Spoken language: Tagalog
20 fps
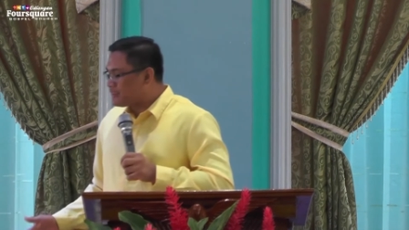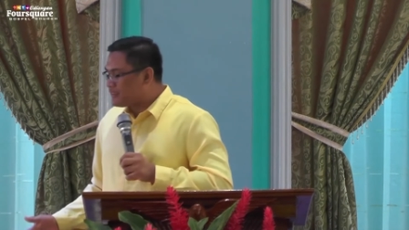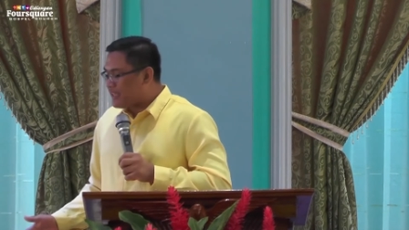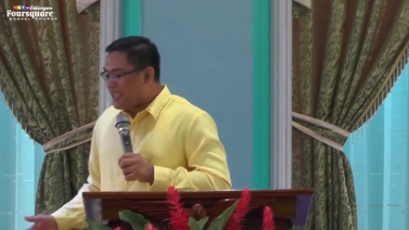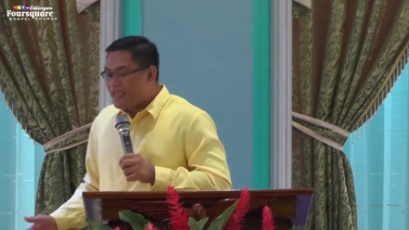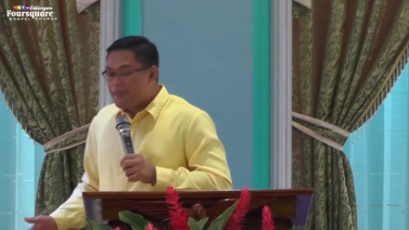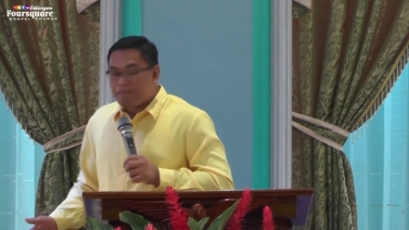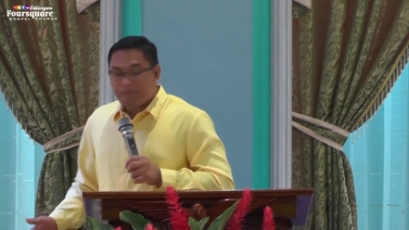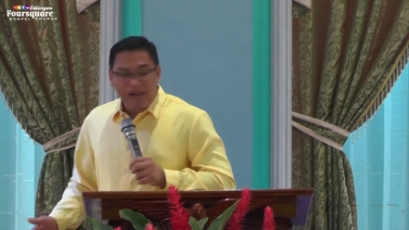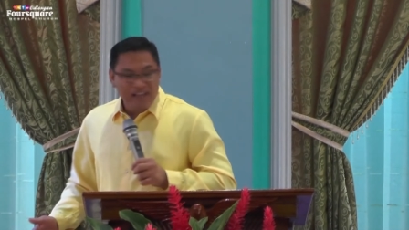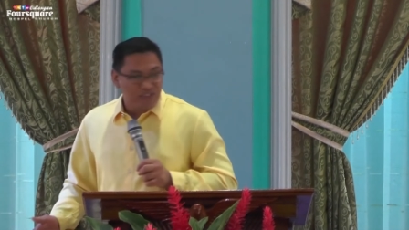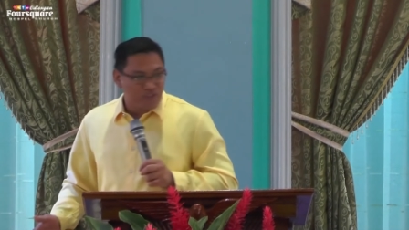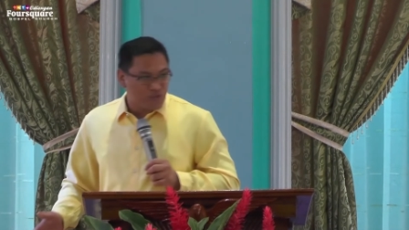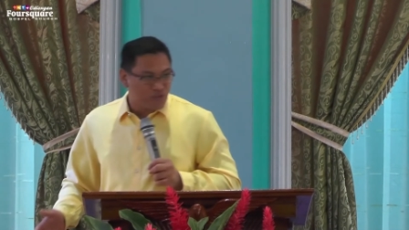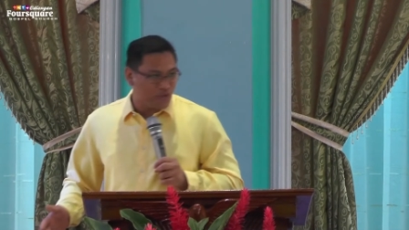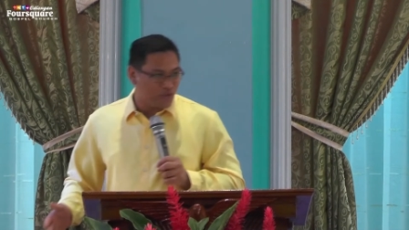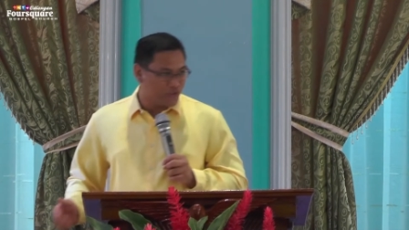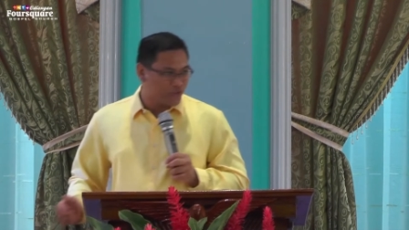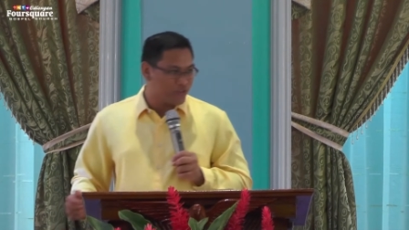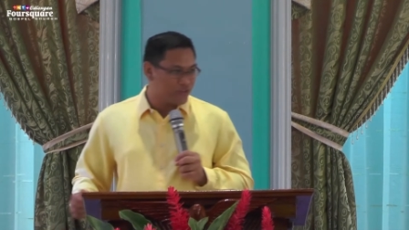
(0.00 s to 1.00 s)
a
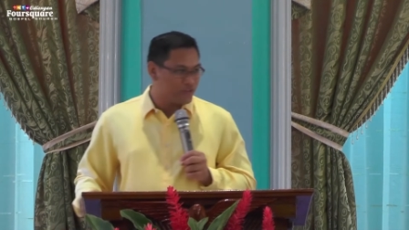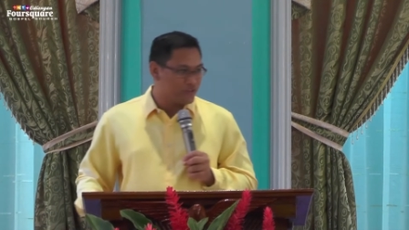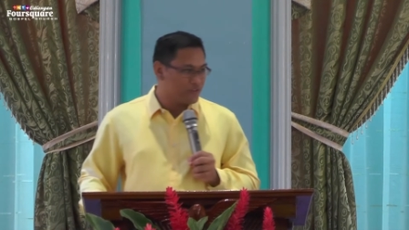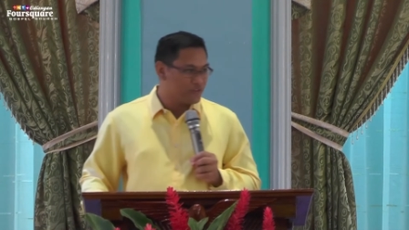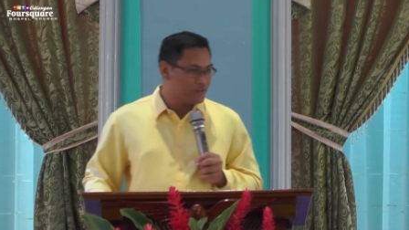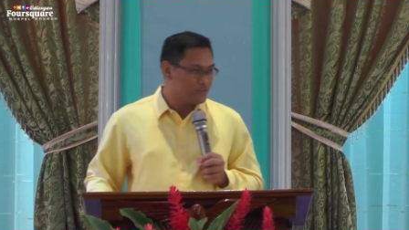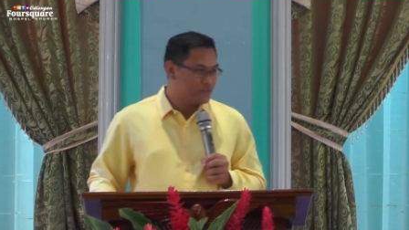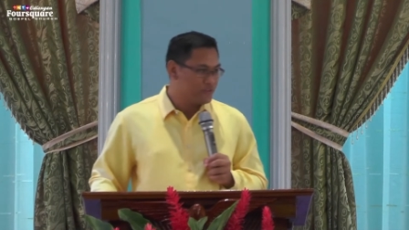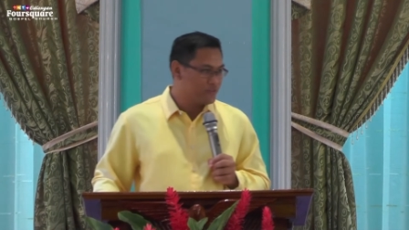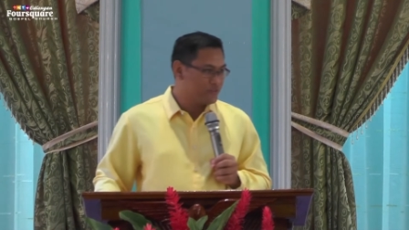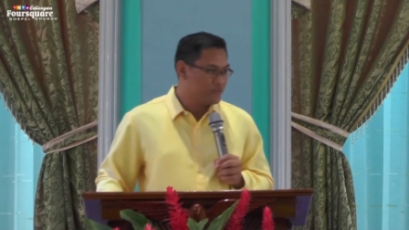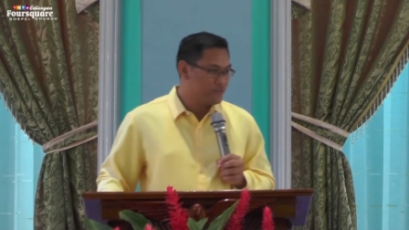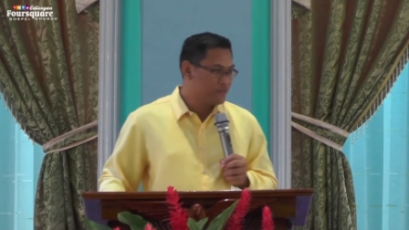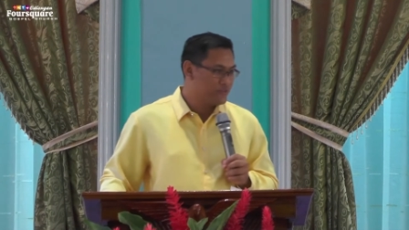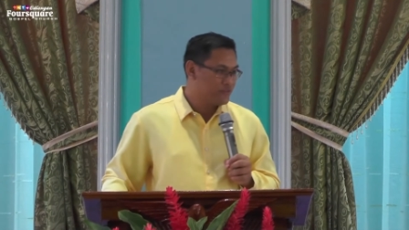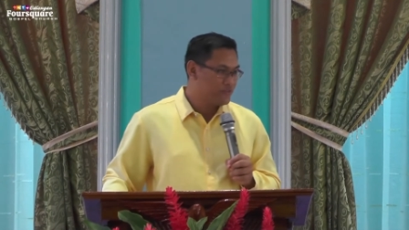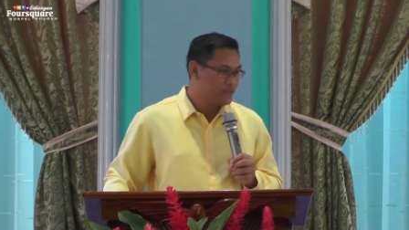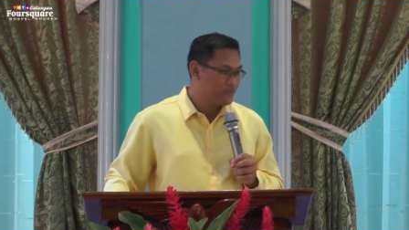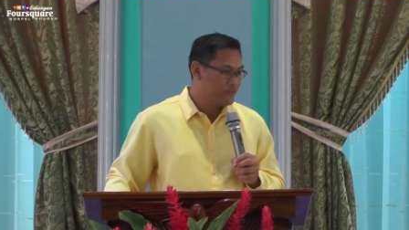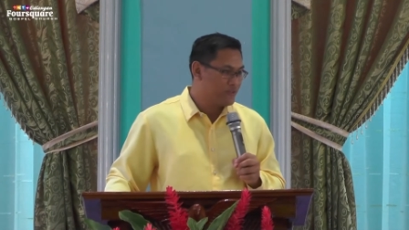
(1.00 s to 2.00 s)
pastor.
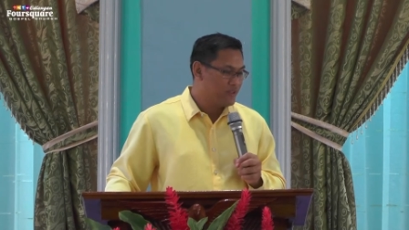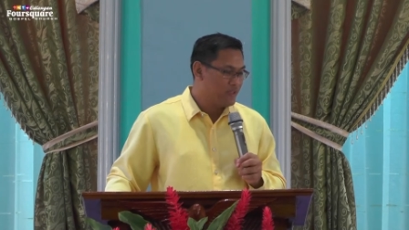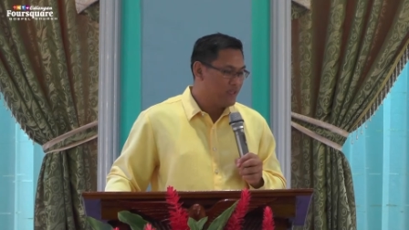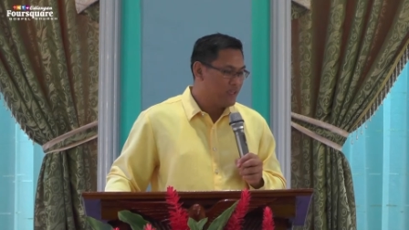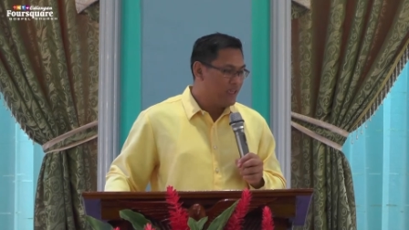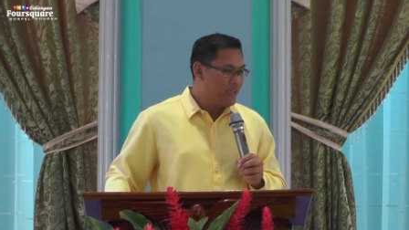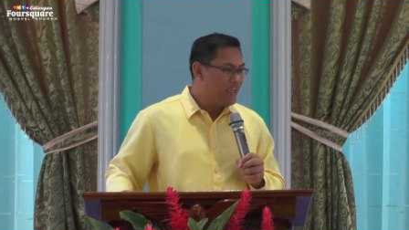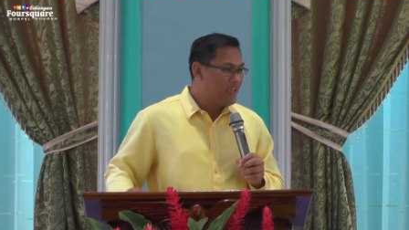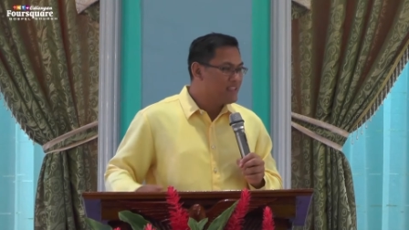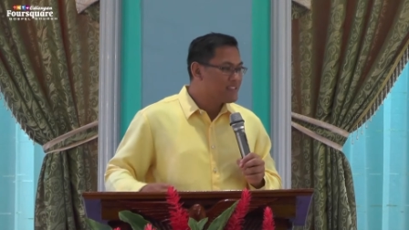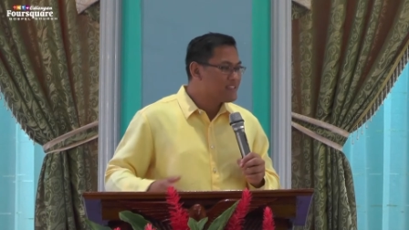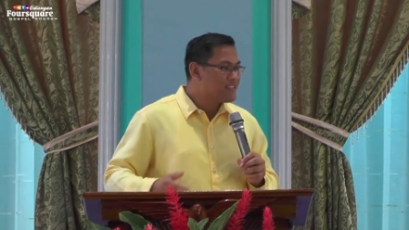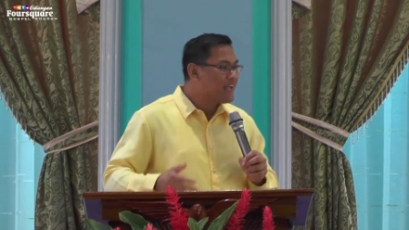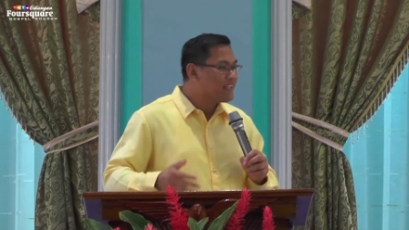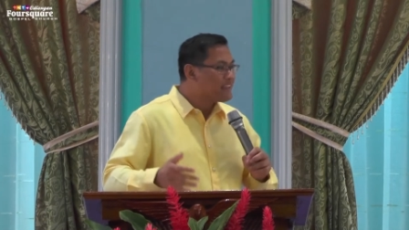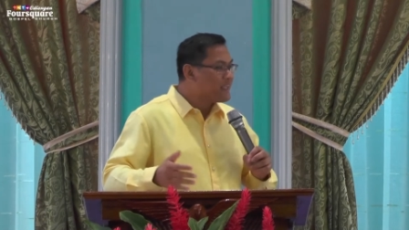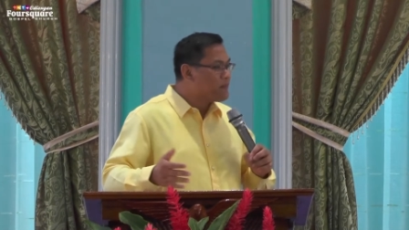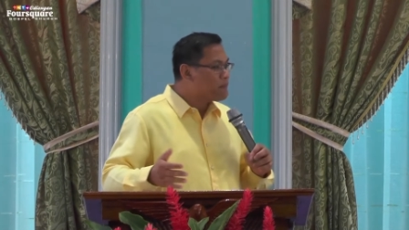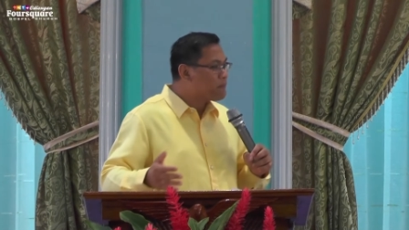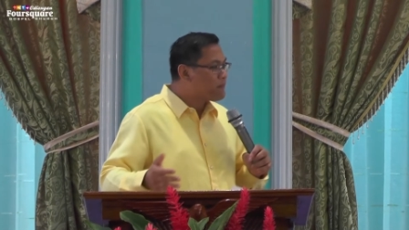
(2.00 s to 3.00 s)
He is not
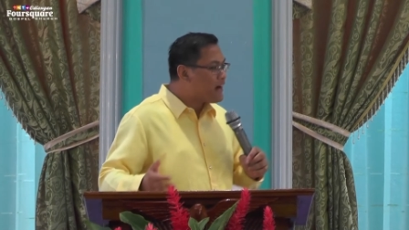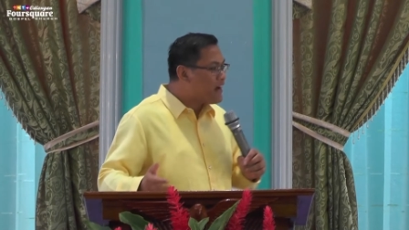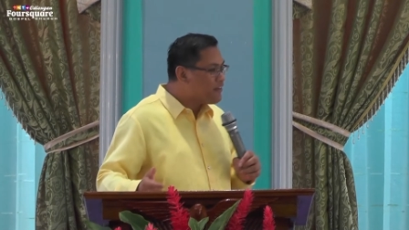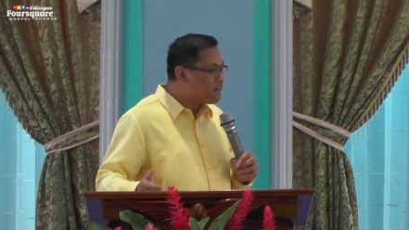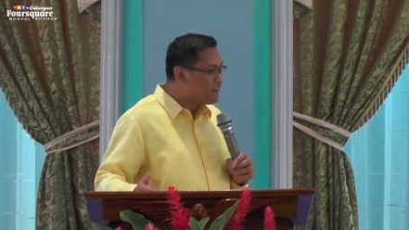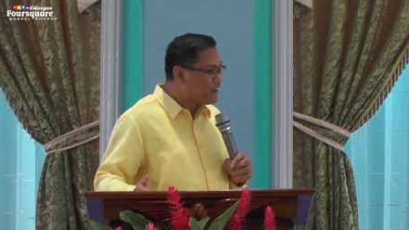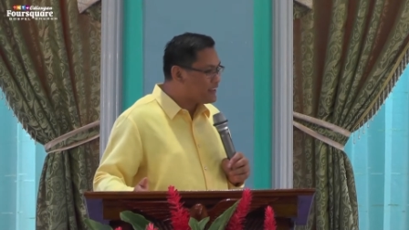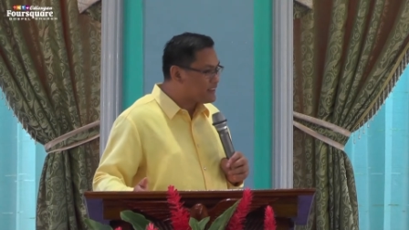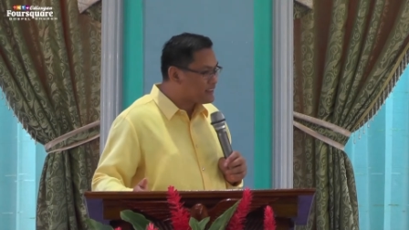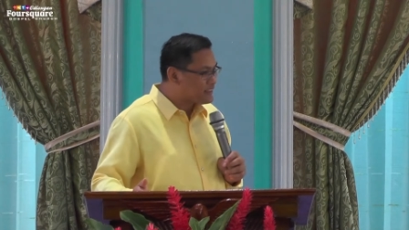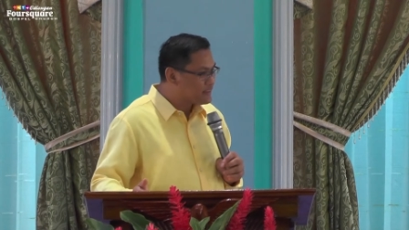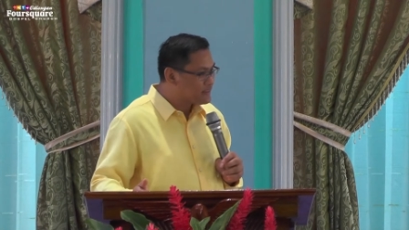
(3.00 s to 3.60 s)
a prophet.